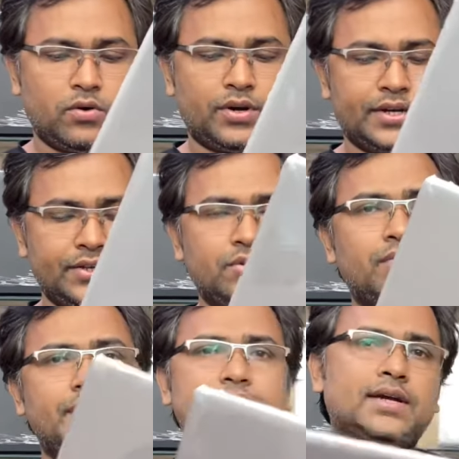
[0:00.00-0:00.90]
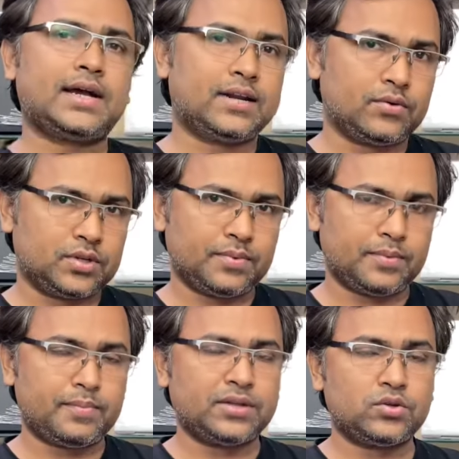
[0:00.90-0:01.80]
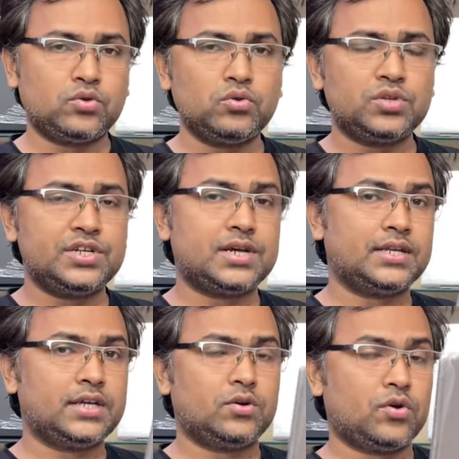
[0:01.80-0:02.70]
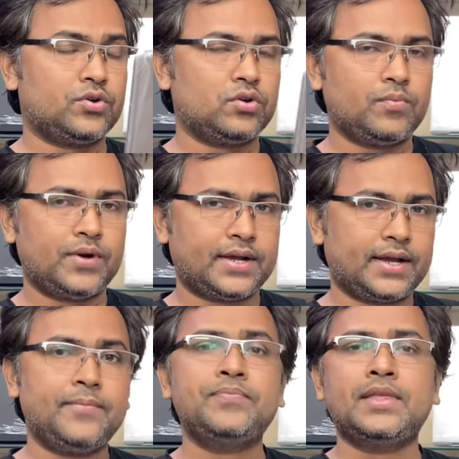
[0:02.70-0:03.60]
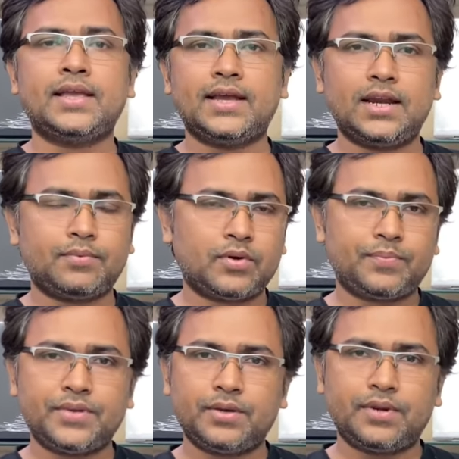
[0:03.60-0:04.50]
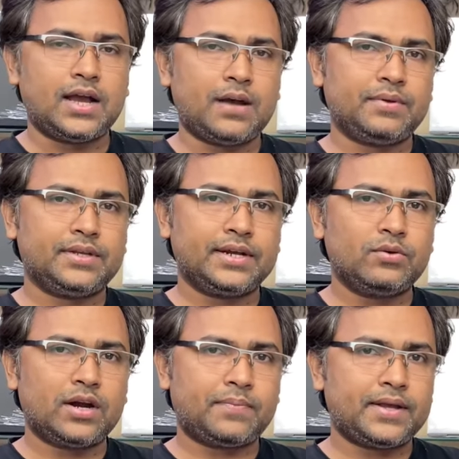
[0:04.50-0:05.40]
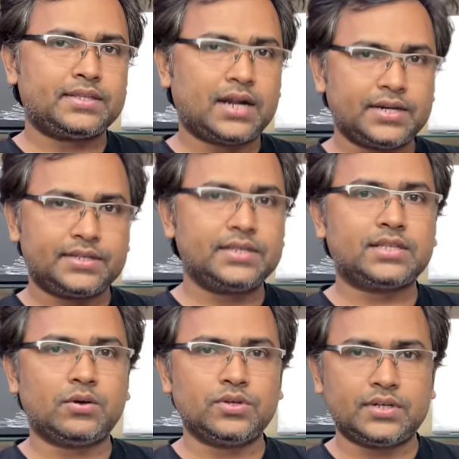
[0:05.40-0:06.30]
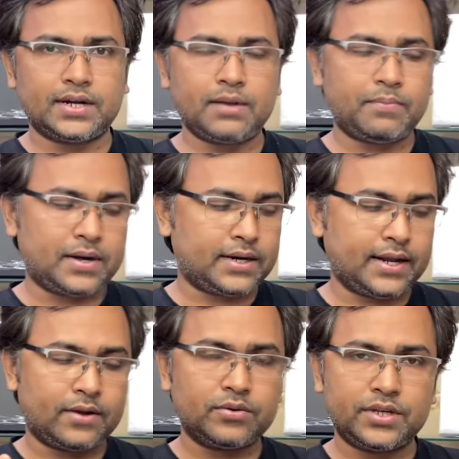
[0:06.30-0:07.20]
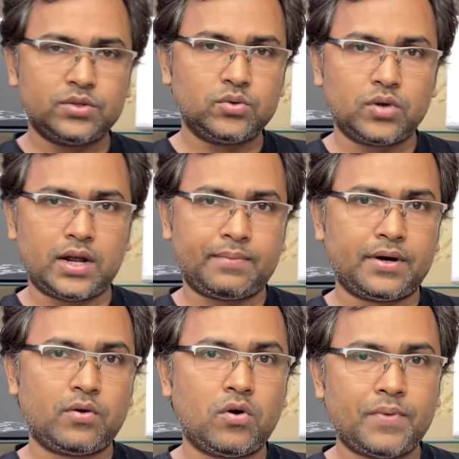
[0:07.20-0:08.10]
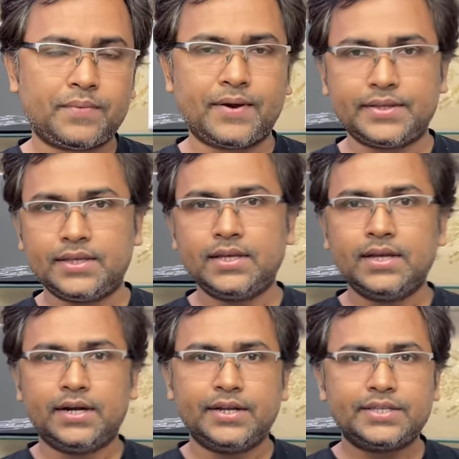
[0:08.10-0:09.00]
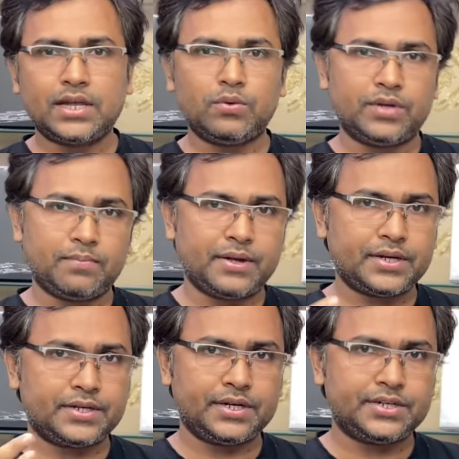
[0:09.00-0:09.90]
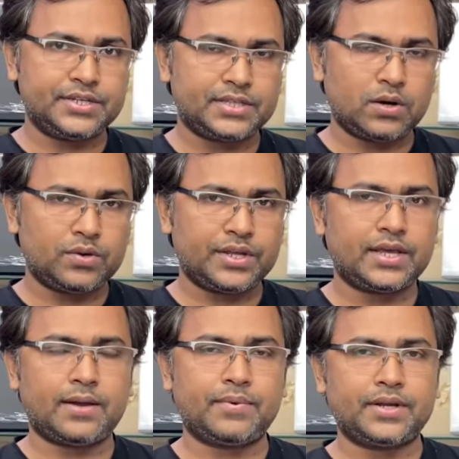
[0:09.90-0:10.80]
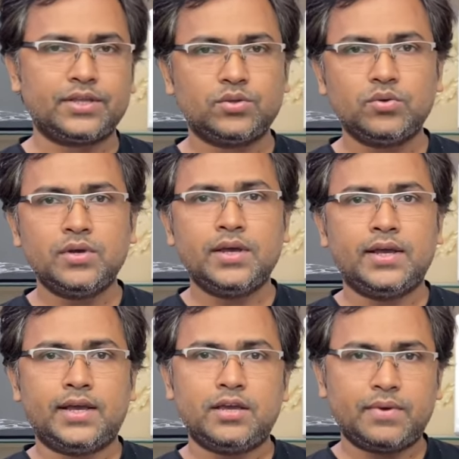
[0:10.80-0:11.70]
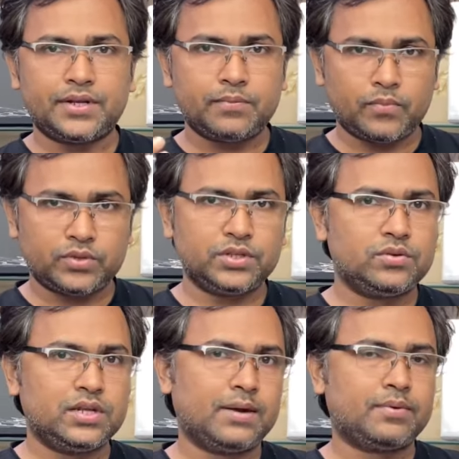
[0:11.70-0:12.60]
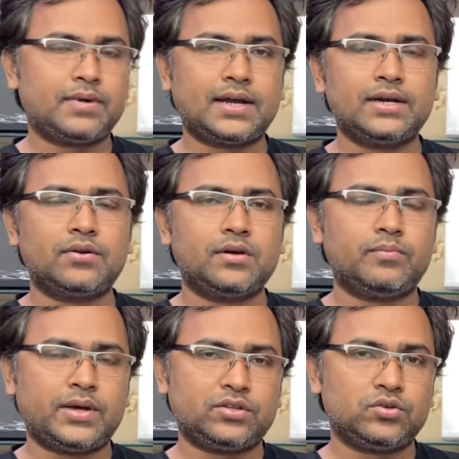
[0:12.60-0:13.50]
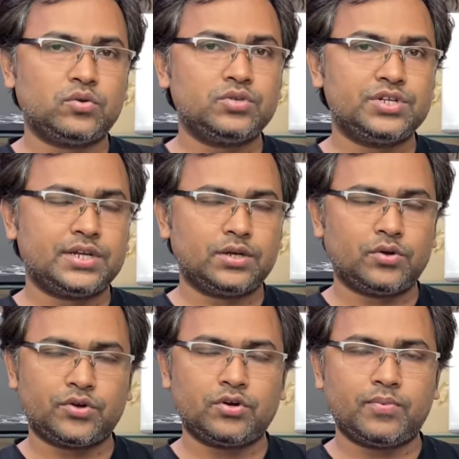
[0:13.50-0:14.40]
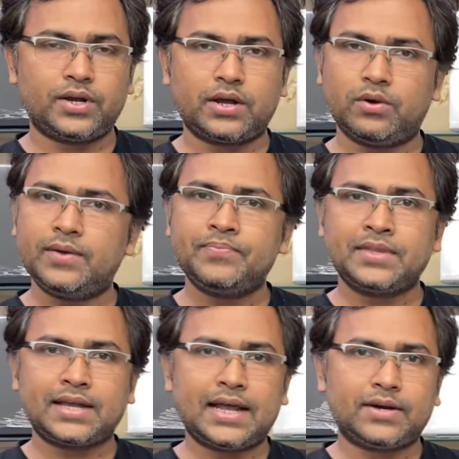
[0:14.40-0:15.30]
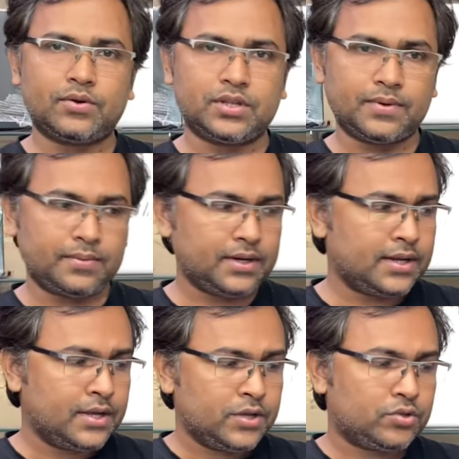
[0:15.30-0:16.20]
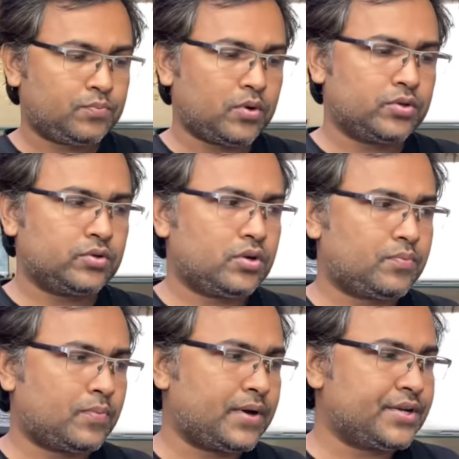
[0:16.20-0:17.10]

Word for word: অনেক রিজনেবল প্রাইসে কালেক্ট করতে পারবেন মাত্র চৌত্রিশ হাজার নয়শো নব্বই টাকায় এই ল্যাপটপটা পেয়ে যাবেন আমাদের রেগুলার প্রাইস থার্টি সিক্স থাউজেন্ড টাকা বাট এখন কিন্তু আপনারা অফার প্রাইসে ডিসকাউন্টে মাসের শেষ ডিসকাউন্টে আপনারা কিন্তু এই মাসের মধ্যে যদি ল্যাপটপটা কালেক্ট করেন মাত্র চৌত্রিশ হাজার নশো নব্বই টাকা হলে কালেক্ট করতে পারবেন প্রসেসরের প্রপার্টির